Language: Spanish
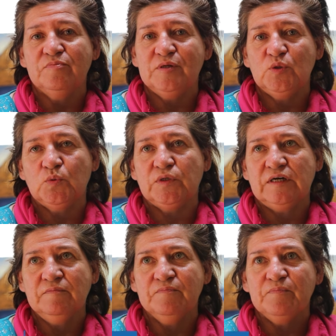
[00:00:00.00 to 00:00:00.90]
de
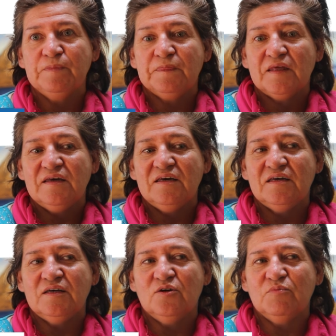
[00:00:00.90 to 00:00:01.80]
pintura
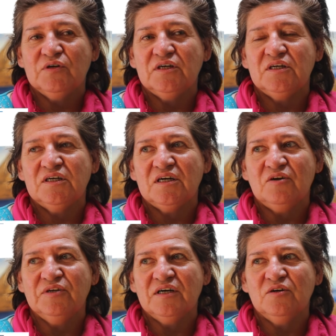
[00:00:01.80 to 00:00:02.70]
y como que
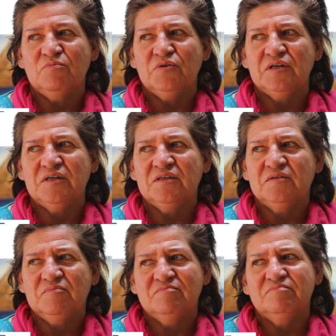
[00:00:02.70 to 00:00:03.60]
ahora como
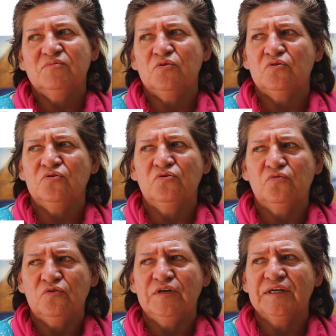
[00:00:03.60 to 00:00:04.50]
que no,
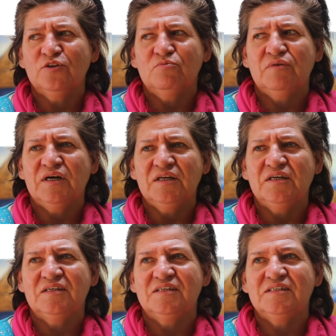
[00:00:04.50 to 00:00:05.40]
lo volví a retomar
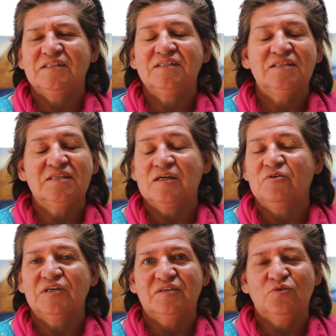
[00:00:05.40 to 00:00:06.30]
y, sí,
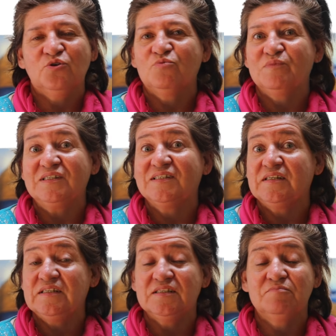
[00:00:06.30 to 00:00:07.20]
ahora estoy
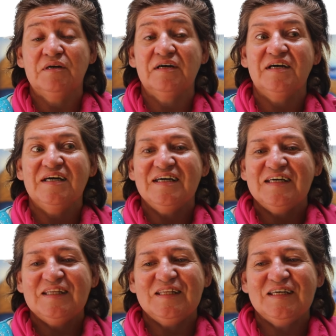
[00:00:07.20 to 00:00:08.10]
convencidísima
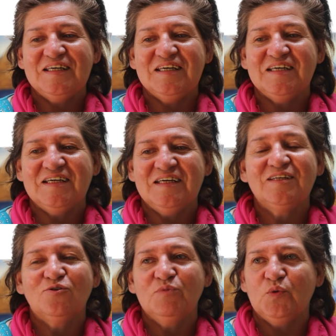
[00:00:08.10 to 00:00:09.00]
de que
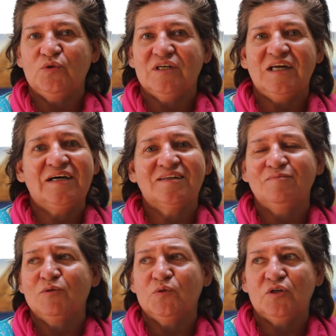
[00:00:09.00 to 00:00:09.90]
esto me gusta el
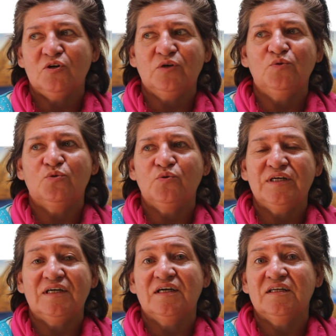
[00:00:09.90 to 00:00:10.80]
arte, me ha gustado la
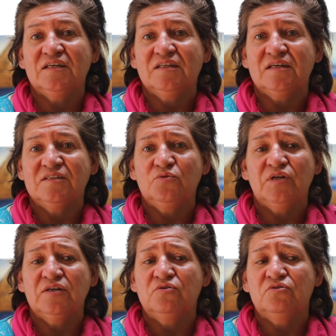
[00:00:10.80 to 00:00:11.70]
cultura y acá en esta
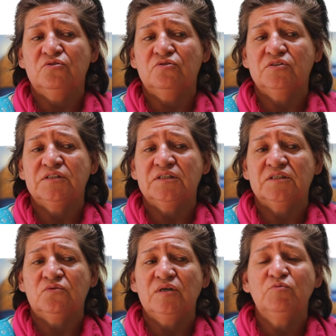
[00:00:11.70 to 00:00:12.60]
ciudad no, no,
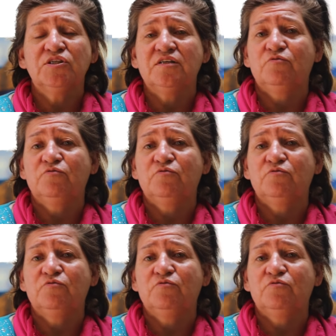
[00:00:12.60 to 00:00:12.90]
sé, no hay mucha